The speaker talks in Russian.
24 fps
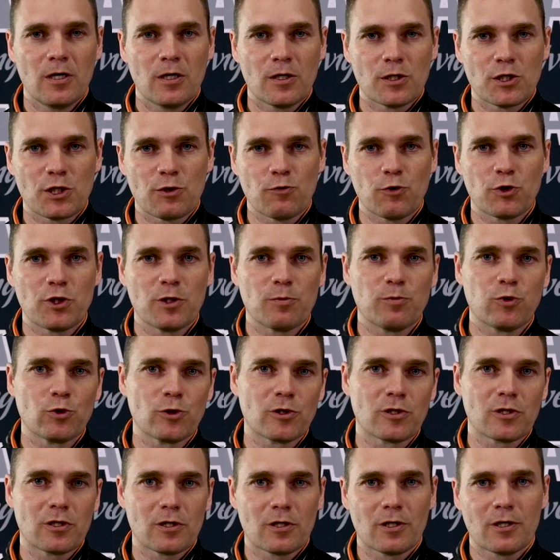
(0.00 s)
Сегодня
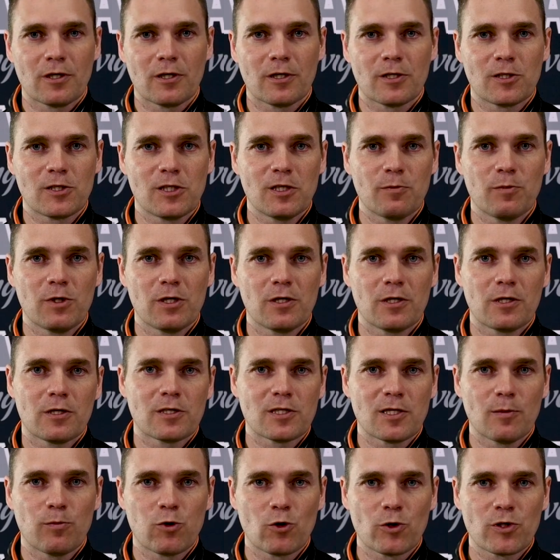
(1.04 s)
будет э, тема
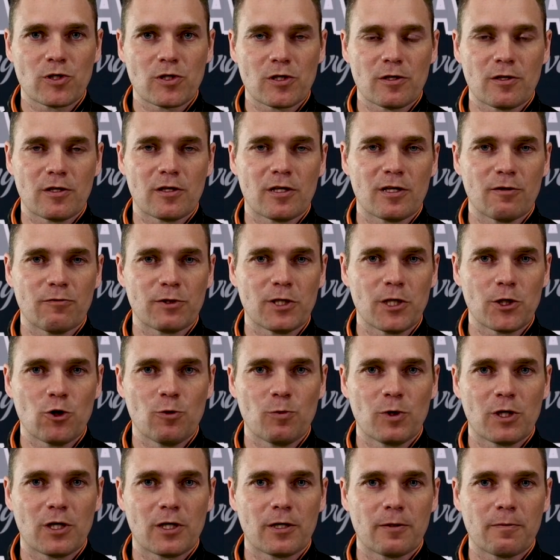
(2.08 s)
забросы на
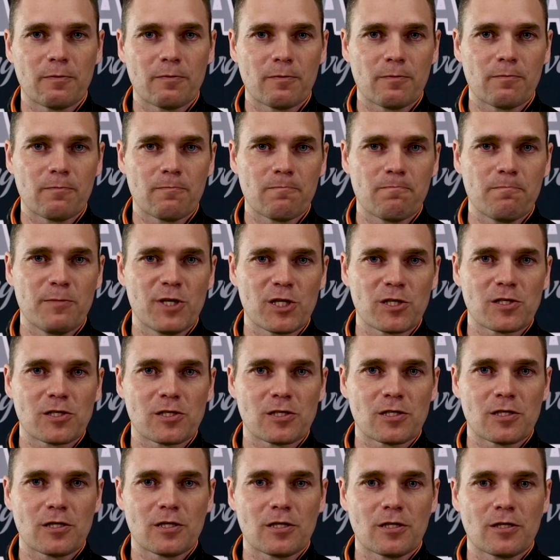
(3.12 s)
водоемах
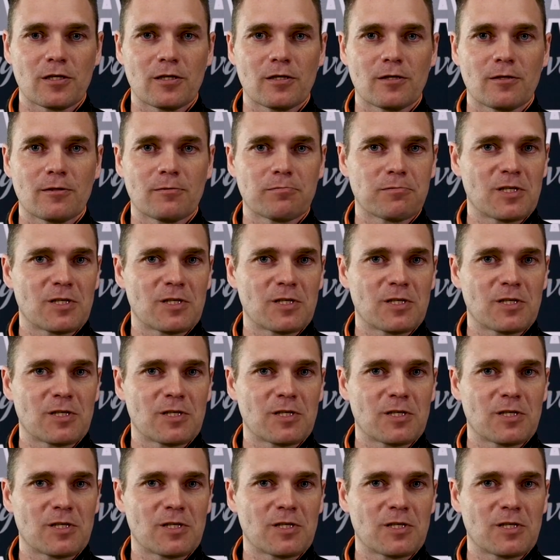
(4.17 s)
без э,